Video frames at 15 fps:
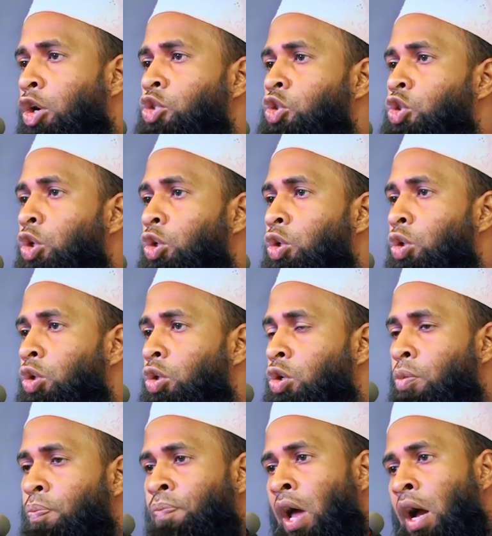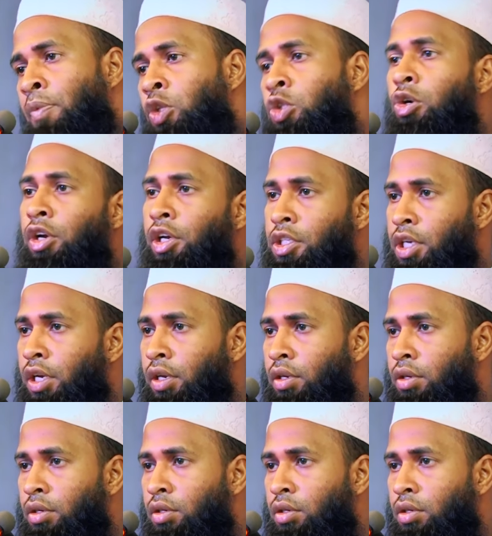এ অঞ্চলগুলো খুব প্লাবিত হয়ে যায়